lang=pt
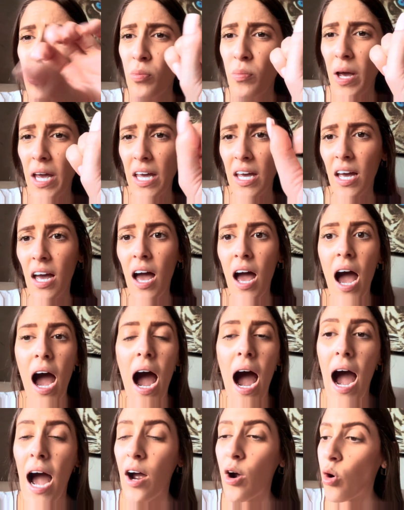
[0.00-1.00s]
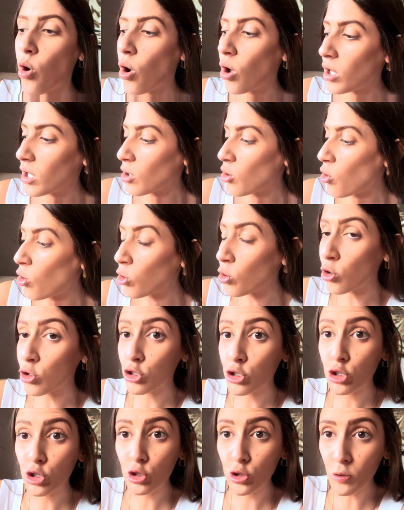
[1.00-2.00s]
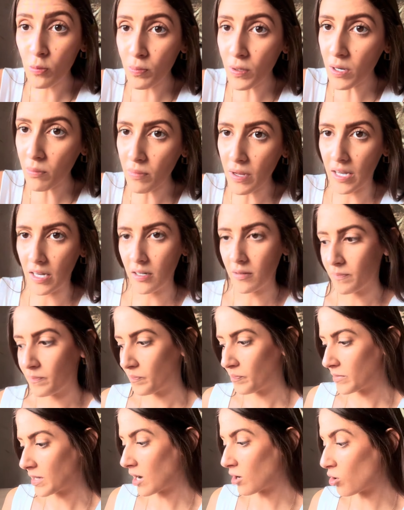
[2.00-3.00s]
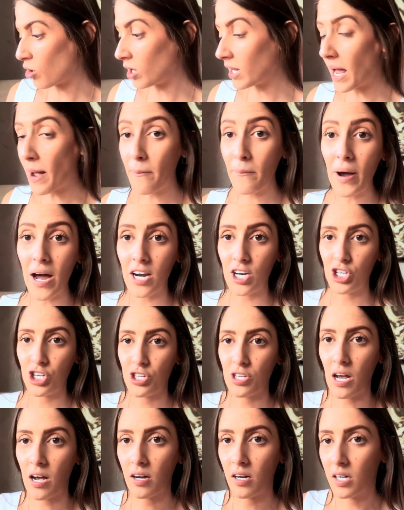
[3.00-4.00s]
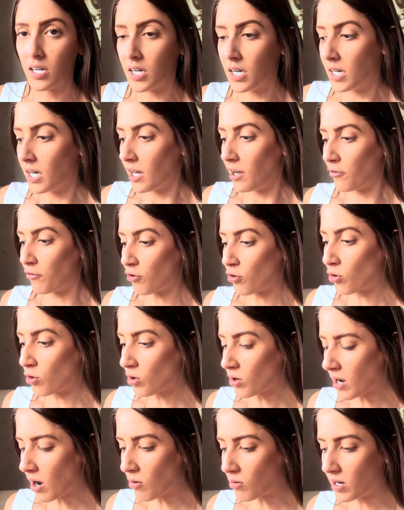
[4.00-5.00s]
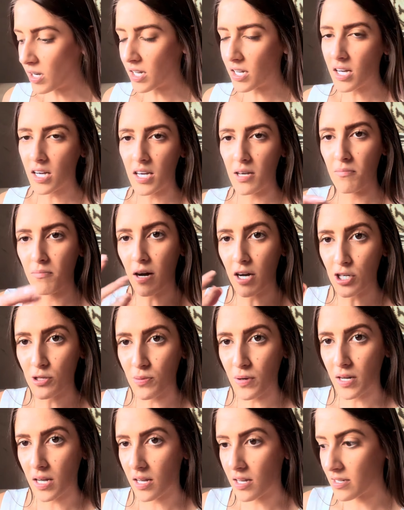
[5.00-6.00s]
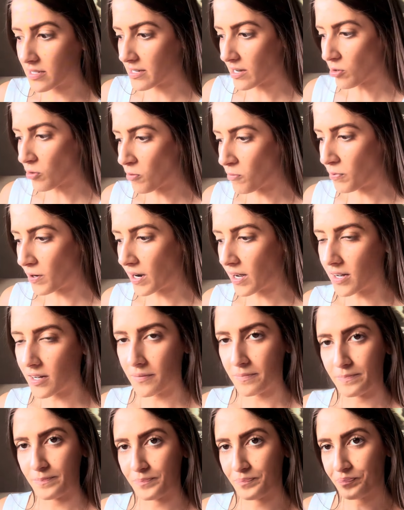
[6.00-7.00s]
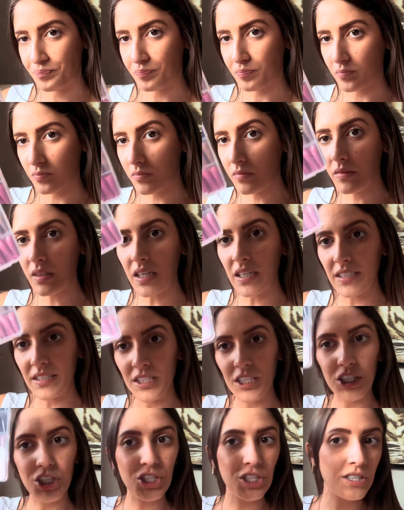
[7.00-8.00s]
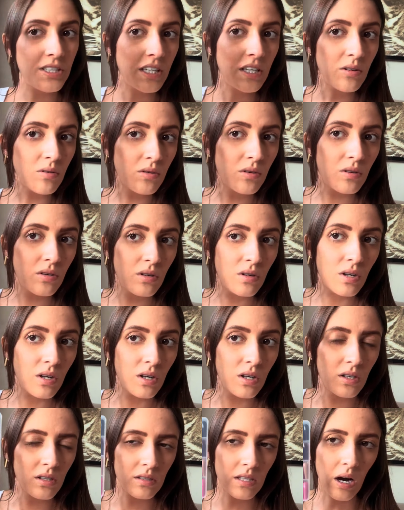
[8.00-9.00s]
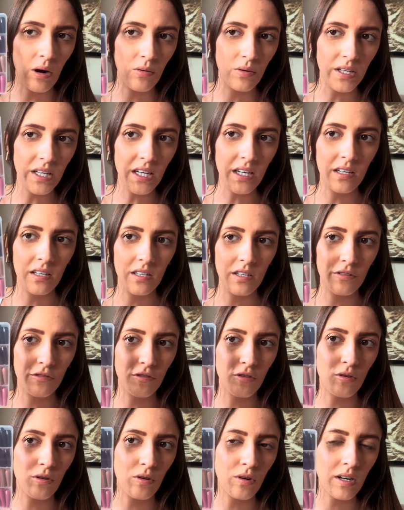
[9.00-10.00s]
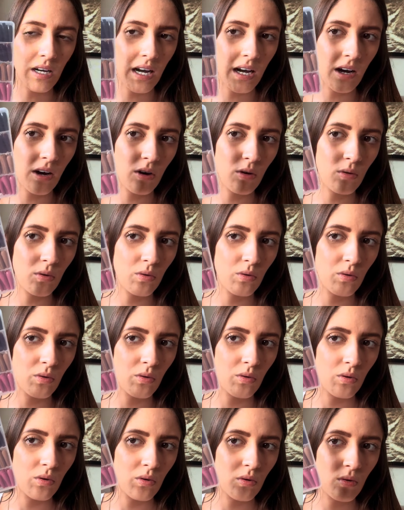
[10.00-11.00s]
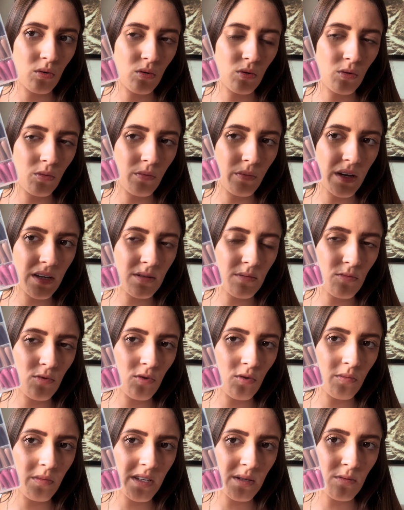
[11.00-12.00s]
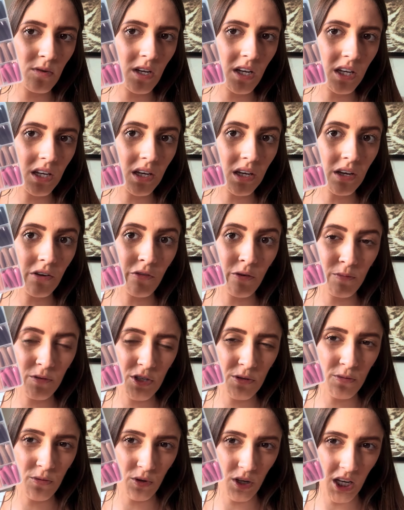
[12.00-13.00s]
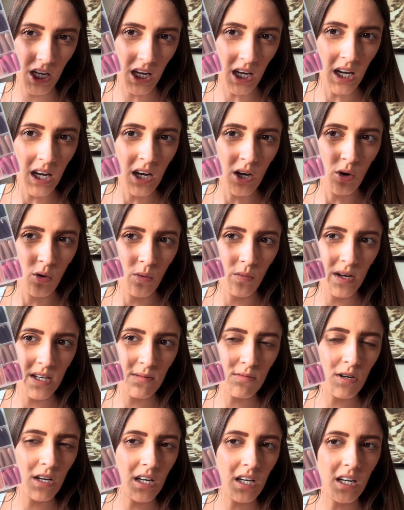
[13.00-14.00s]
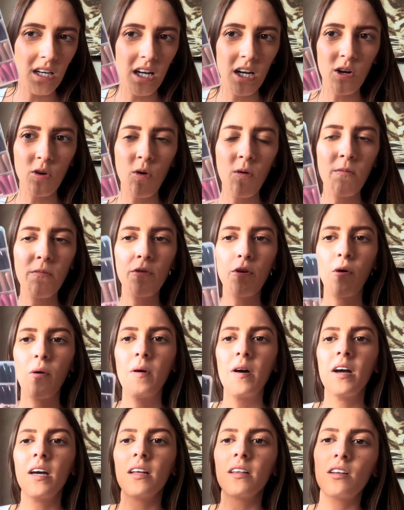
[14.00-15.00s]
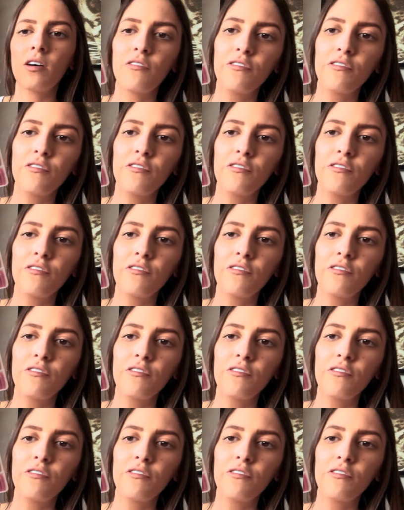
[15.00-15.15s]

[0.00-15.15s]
bem. A cola colou super bem. A cola é a parte, tá? Eu vou colocar o link aqui embaixo pra quem quiser comprar esse kitzinho da unha. Eu vou colocar o, o, mesmo, o mesmo link que eu vou pedir pro Gui, o mesmo link que ele comprou. Então